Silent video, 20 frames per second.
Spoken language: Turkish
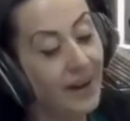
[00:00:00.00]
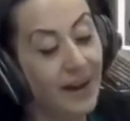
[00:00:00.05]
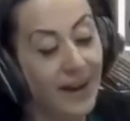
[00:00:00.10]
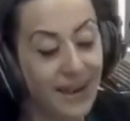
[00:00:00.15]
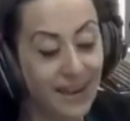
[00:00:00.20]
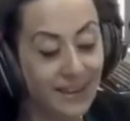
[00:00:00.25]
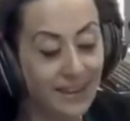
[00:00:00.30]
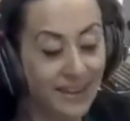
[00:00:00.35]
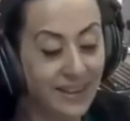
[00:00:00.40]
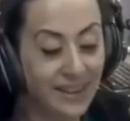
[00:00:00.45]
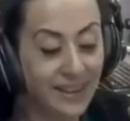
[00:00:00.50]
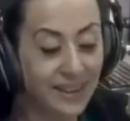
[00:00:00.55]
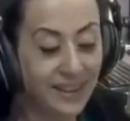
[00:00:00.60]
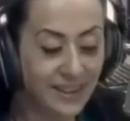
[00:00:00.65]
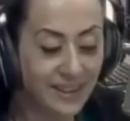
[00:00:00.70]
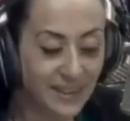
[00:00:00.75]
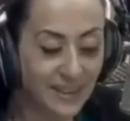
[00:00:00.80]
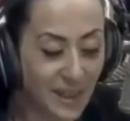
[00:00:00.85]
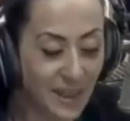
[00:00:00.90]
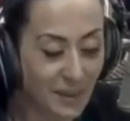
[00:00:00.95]
Hayattaki
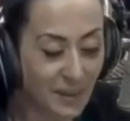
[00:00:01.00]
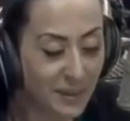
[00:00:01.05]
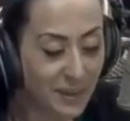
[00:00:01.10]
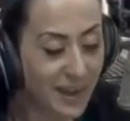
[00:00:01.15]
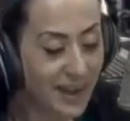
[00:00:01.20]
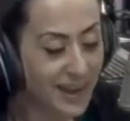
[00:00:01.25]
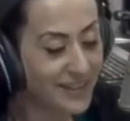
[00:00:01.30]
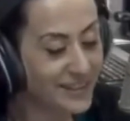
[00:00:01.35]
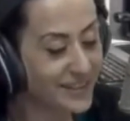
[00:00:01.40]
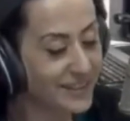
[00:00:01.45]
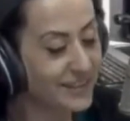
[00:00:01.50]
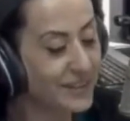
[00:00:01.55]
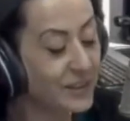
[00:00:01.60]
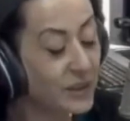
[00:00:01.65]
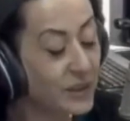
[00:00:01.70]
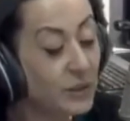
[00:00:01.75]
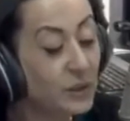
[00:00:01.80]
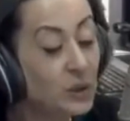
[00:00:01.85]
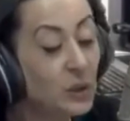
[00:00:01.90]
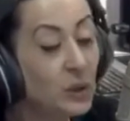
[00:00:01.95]
ızdıraplar,
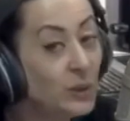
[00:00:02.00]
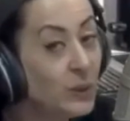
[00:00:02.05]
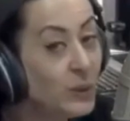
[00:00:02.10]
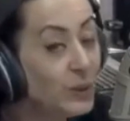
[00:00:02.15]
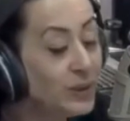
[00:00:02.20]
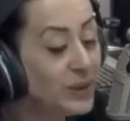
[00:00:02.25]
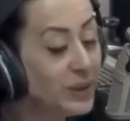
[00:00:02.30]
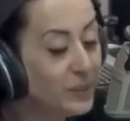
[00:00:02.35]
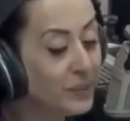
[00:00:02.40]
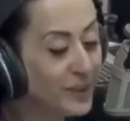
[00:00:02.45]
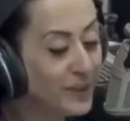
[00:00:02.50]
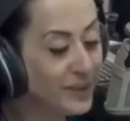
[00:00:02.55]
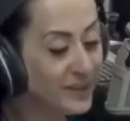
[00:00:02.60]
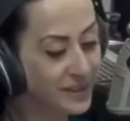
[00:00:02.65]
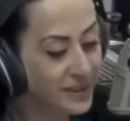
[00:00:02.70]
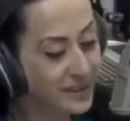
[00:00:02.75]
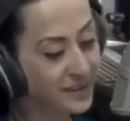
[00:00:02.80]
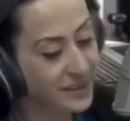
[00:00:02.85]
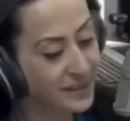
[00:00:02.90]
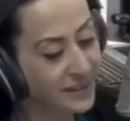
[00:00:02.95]
tuz
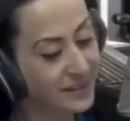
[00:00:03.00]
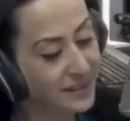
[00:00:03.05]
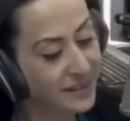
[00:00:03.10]
gibidir.